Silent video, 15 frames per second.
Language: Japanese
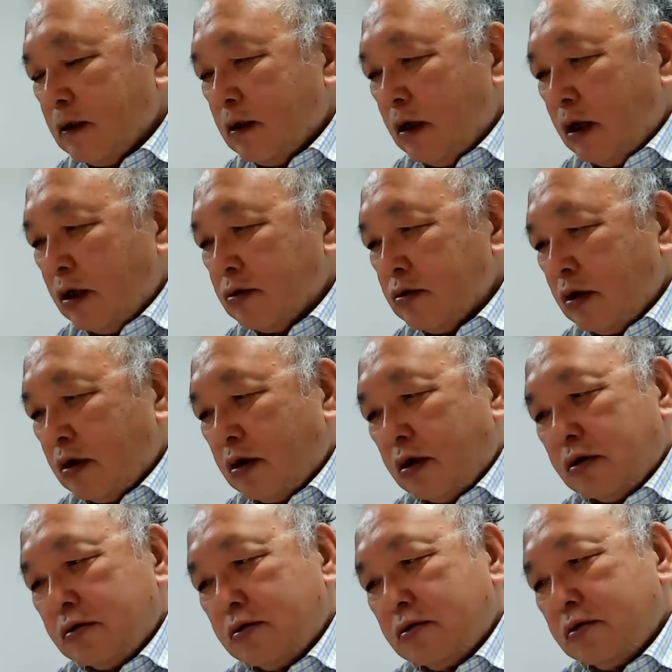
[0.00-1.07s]
あなんか
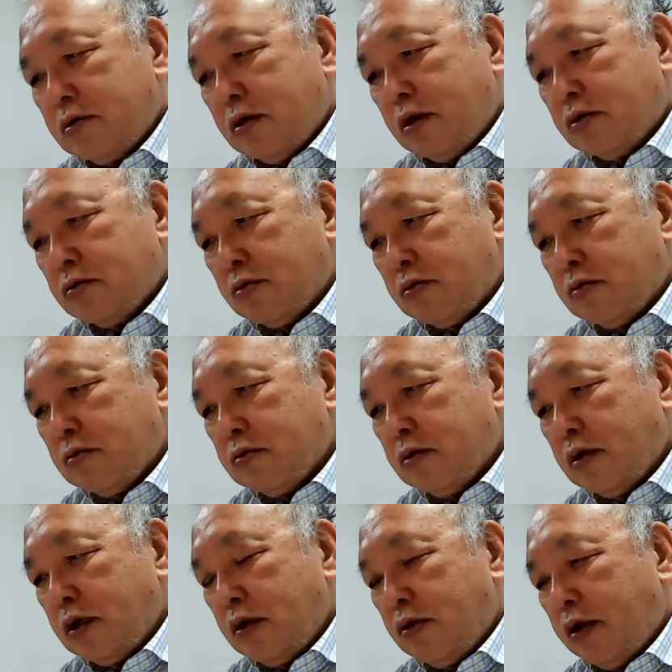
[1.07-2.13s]
あの
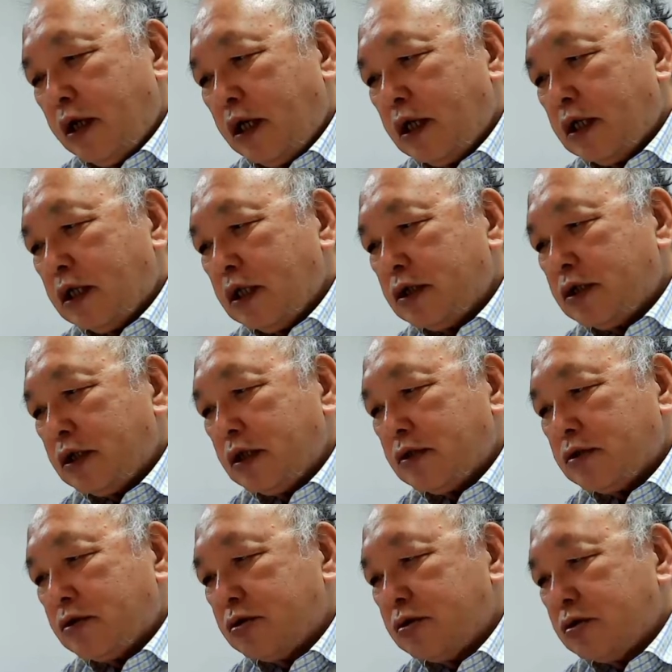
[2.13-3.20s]
絵を変形して
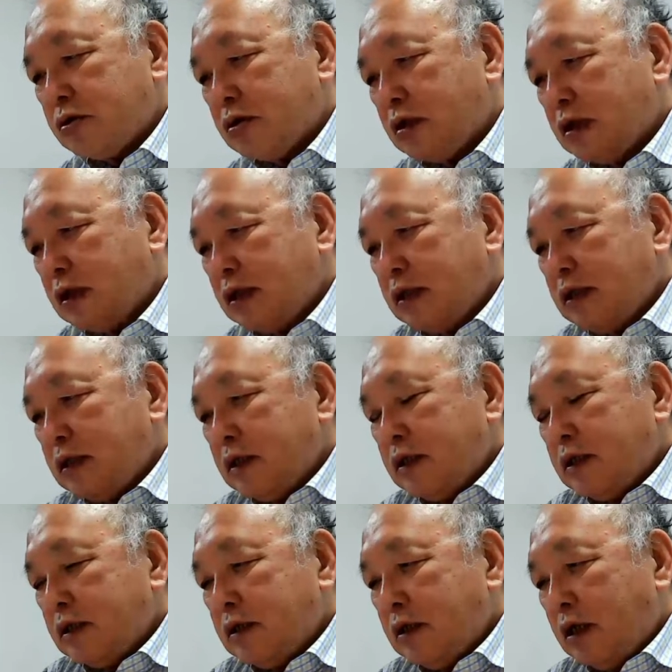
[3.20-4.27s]
作る
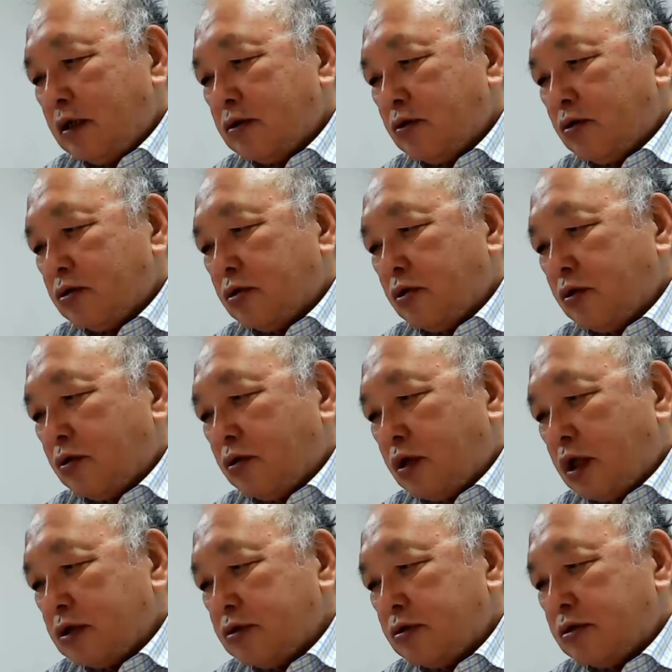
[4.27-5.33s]
あのことを
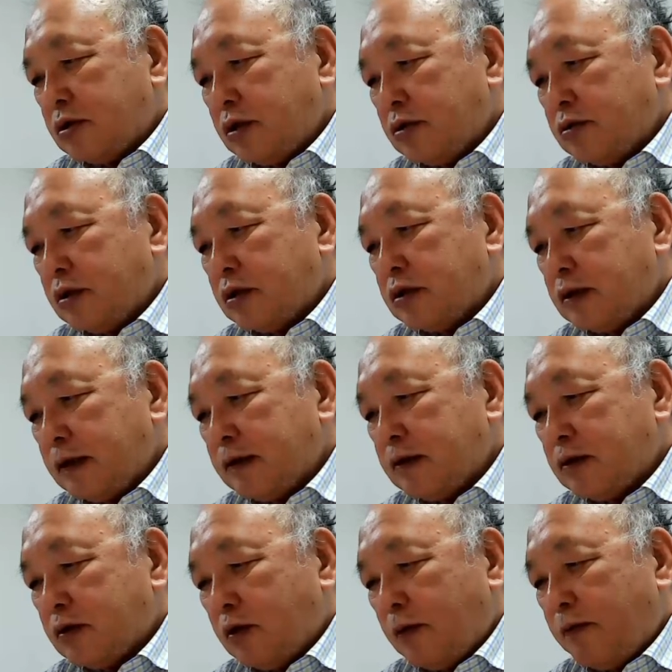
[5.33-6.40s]
コラージュっていうんですねきっと。